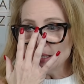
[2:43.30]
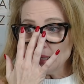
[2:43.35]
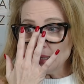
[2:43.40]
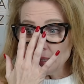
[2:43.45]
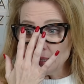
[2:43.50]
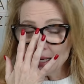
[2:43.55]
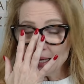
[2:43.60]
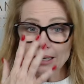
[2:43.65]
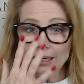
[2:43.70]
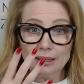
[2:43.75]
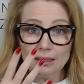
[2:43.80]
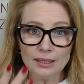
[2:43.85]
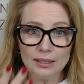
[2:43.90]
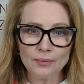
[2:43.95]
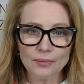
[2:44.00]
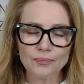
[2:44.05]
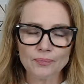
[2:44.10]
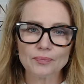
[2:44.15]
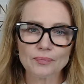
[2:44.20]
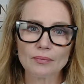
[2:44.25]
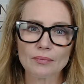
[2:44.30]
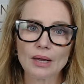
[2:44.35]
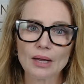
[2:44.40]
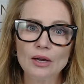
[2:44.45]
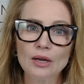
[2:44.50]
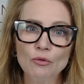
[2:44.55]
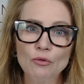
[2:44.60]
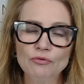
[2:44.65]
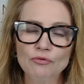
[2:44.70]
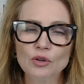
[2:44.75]
E aí
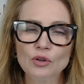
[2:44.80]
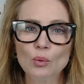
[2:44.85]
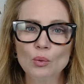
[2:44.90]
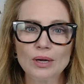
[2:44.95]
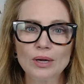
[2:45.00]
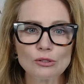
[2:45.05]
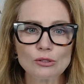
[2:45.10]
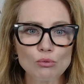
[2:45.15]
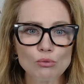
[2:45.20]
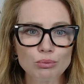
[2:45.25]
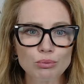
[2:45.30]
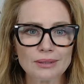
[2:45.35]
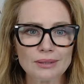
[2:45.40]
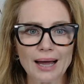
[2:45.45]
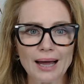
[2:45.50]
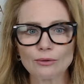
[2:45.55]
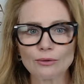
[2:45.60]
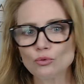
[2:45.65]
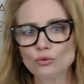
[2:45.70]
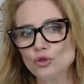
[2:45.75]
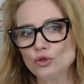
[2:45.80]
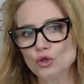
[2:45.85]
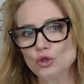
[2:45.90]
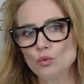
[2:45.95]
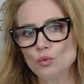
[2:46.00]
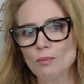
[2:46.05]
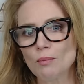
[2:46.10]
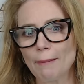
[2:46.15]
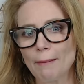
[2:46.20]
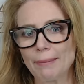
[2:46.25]
eu vi o resultado de
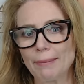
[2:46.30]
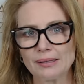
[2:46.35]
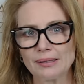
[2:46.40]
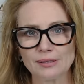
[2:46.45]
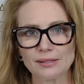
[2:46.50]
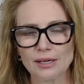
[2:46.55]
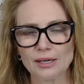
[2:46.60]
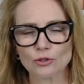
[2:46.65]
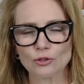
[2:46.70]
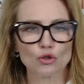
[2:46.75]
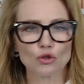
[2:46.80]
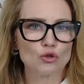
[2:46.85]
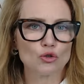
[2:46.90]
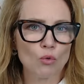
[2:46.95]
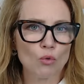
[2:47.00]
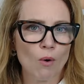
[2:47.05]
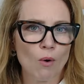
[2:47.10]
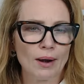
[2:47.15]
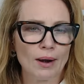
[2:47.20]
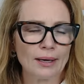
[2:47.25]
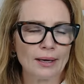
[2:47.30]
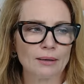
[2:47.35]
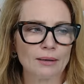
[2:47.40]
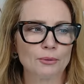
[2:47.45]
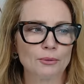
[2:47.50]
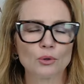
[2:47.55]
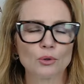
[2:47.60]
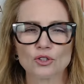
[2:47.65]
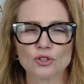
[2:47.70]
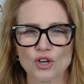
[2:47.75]
uma paciente, de um colega
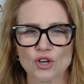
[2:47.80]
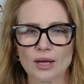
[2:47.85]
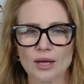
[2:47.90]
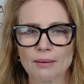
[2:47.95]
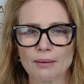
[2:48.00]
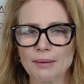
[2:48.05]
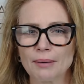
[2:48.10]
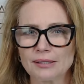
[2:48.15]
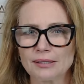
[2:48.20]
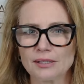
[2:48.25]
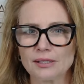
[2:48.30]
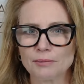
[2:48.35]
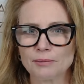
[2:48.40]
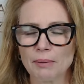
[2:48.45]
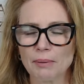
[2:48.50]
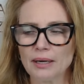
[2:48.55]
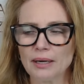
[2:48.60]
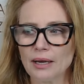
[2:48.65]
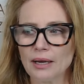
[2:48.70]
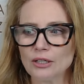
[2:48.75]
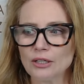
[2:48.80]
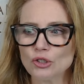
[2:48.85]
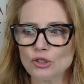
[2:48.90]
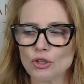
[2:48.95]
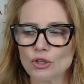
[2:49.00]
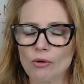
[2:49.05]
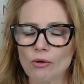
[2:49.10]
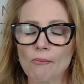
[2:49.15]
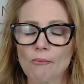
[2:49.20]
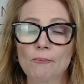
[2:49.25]
meu que já era mais
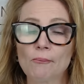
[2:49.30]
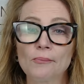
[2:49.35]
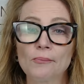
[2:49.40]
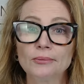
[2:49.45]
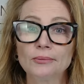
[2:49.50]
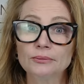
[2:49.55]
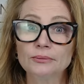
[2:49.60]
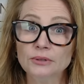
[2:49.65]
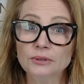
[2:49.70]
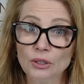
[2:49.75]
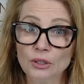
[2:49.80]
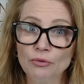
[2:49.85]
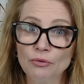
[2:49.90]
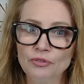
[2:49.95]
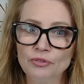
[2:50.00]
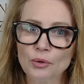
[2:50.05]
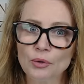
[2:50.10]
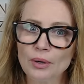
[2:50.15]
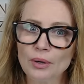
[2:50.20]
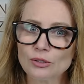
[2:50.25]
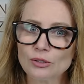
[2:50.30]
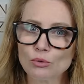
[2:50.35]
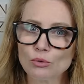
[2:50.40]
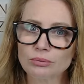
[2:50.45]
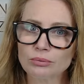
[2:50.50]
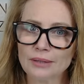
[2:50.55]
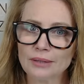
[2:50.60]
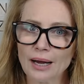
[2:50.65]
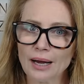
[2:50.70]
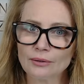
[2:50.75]
experiente, e eu vi o
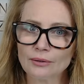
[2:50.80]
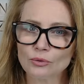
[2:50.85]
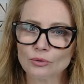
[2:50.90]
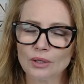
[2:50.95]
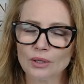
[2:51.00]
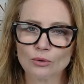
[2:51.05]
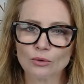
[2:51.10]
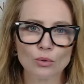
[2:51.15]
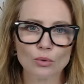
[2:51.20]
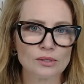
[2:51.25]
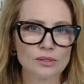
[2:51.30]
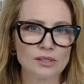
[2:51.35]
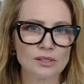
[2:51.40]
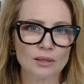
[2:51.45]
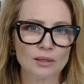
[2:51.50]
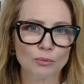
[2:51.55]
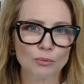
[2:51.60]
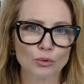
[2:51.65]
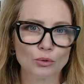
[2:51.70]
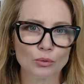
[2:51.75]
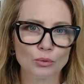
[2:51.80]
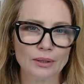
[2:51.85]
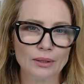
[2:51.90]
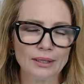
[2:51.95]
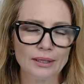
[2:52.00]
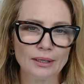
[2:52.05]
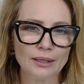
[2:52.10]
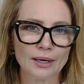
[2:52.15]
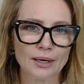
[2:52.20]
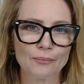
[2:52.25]
resultado da toxina
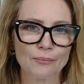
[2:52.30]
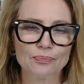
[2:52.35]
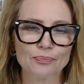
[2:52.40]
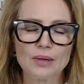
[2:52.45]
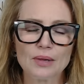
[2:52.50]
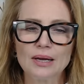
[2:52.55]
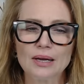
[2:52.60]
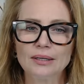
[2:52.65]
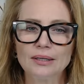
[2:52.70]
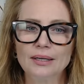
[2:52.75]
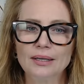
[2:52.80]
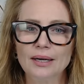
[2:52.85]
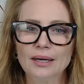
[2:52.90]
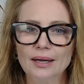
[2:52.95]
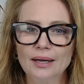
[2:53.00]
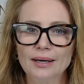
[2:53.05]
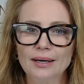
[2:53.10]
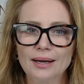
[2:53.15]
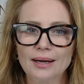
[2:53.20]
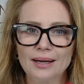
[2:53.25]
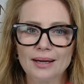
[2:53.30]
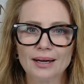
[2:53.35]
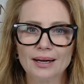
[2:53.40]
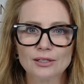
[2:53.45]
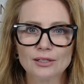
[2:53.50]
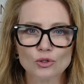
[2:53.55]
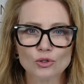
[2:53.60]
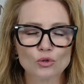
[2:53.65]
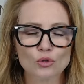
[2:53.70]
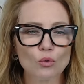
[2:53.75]
botulínica que ele
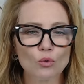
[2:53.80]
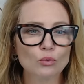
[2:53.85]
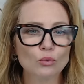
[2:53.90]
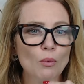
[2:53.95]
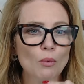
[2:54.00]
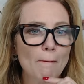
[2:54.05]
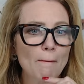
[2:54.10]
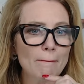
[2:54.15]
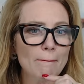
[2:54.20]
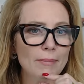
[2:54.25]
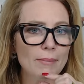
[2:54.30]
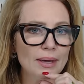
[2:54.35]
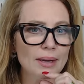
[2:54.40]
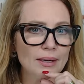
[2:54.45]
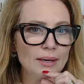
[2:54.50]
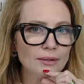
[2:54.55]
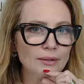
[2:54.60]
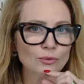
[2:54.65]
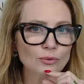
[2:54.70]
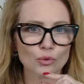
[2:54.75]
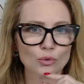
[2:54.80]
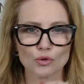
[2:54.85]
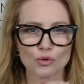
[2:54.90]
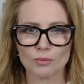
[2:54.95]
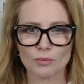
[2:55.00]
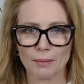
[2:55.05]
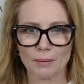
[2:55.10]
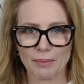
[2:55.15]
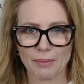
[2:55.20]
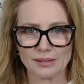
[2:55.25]
realizou no mento de
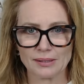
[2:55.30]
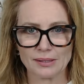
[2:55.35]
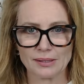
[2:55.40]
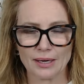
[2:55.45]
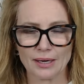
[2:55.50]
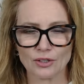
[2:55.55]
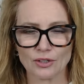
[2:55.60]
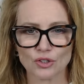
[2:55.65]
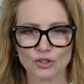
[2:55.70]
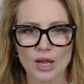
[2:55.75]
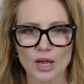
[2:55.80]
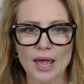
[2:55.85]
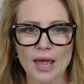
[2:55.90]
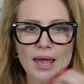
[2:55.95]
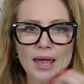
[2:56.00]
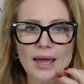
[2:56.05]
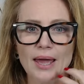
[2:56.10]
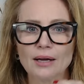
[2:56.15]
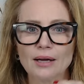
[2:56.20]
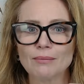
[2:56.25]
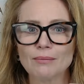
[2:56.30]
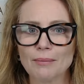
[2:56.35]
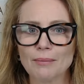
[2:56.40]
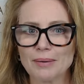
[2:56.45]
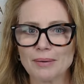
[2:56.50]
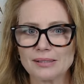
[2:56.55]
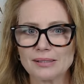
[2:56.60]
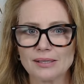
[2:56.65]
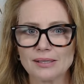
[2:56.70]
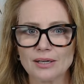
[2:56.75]
uma paciente. Era uma
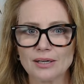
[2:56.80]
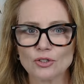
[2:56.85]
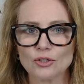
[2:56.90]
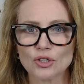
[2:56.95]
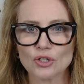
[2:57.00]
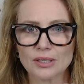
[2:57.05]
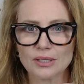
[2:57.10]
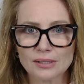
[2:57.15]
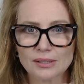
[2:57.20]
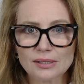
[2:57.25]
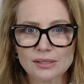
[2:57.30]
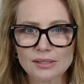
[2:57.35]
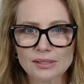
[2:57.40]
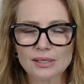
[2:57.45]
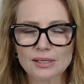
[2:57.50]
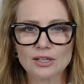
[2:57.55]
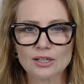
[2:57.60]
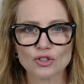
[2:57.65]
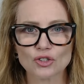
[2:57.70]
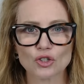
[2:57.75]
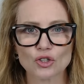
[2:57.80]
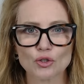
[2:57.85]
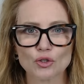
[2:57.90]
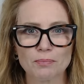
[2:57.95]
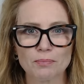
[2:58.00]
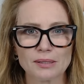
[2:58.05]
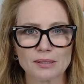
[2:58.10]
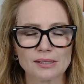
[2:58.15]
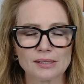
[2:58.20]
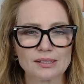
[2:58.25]
paciente que sim, a gente
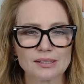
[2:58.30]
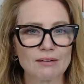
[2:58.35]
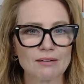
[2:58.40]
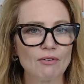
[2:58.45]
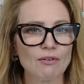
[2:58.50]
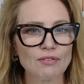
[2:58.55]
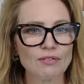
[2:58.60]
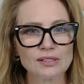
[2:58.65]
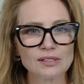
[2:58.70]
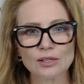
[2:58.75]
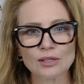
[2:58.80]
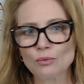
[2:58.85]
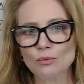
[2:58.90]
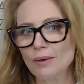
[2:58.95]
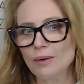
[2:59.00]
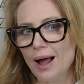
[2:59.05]
precisava fazer um